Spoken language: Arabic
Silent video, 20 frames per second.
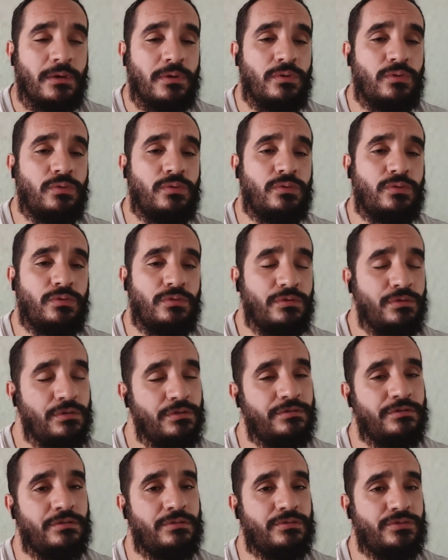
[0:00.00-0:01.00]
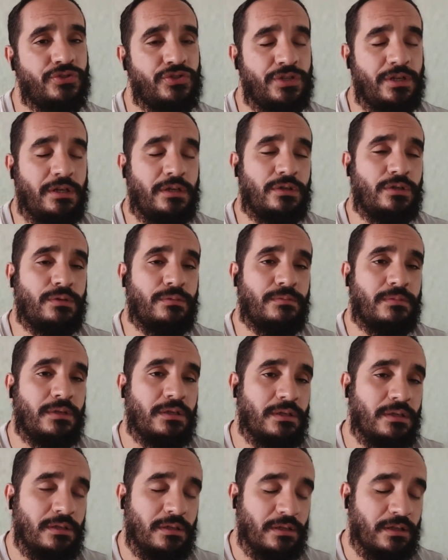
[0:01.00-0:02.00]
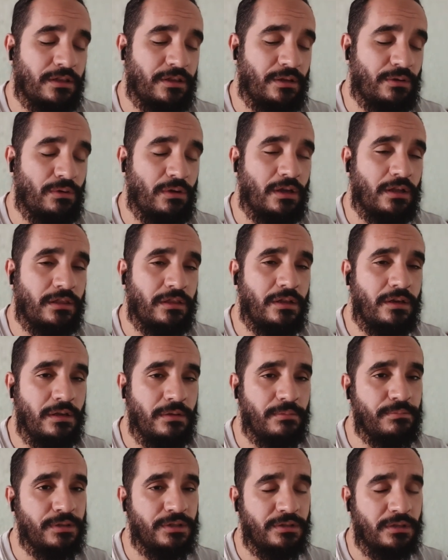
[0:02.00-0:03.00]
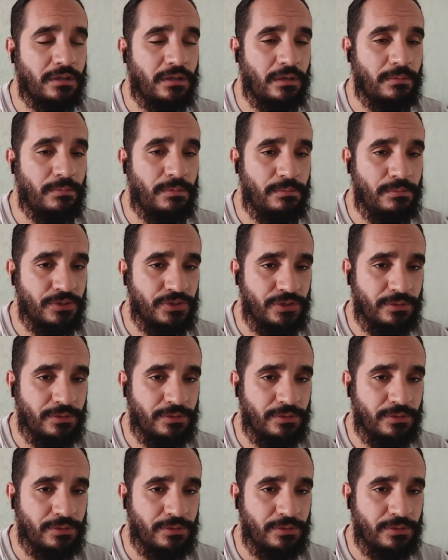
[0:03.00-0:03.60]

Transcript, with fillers: نشرح لكم اكثر واكثر حبيت قبل ما